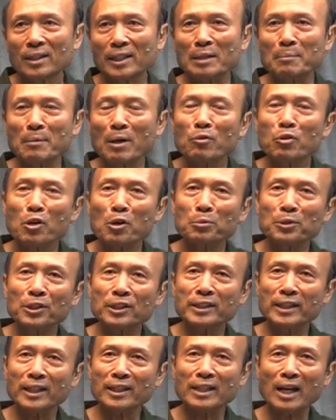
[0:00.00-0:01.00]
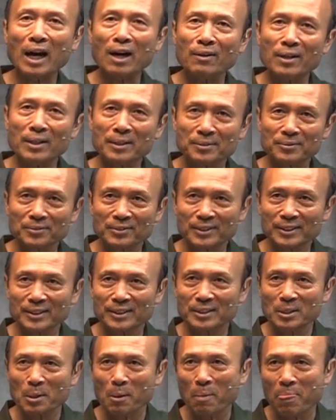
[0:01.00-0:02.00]
你们会不会跌倒啊？
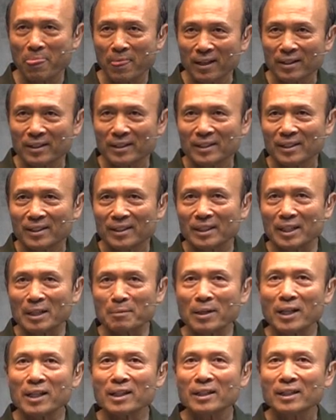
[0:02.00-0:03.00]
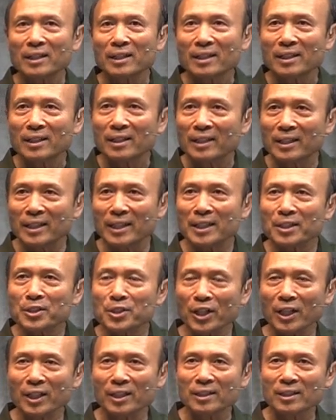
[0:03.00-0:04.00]
你们宁
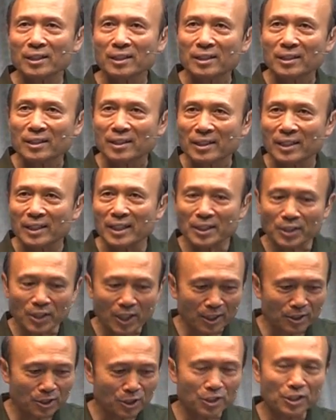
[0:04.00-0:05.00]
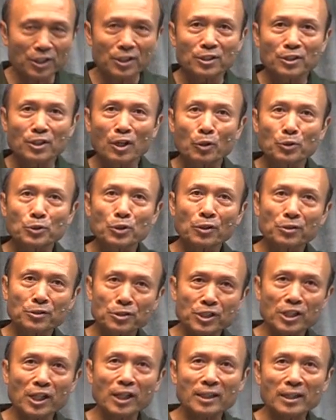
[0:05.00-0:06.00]
愿宁愿去有
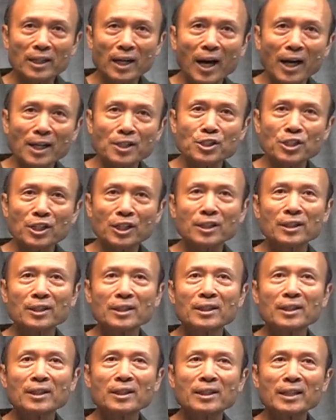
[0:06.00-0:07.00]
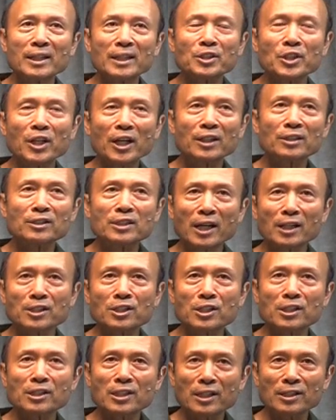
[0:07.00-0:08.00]
永生，还是宁愿在
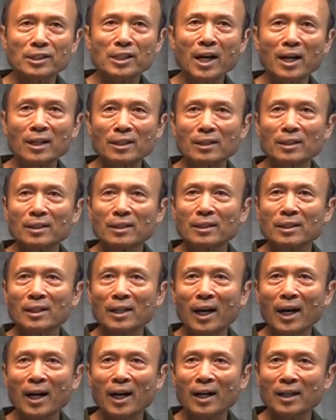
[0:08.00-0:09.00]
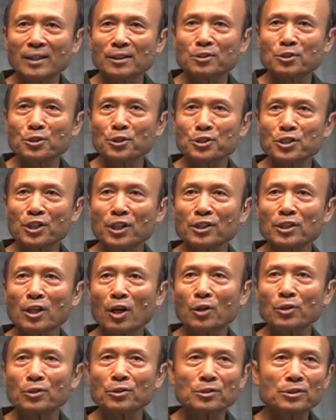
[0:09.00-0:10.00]
世界上啊，就是
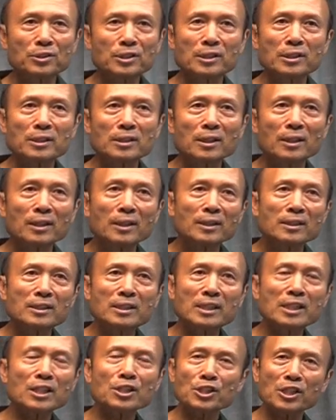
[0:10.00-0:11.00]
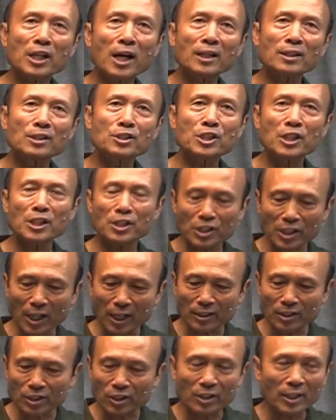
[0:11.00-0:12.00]
有世上世
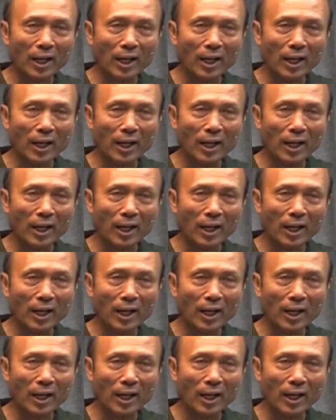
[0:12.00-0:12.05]
上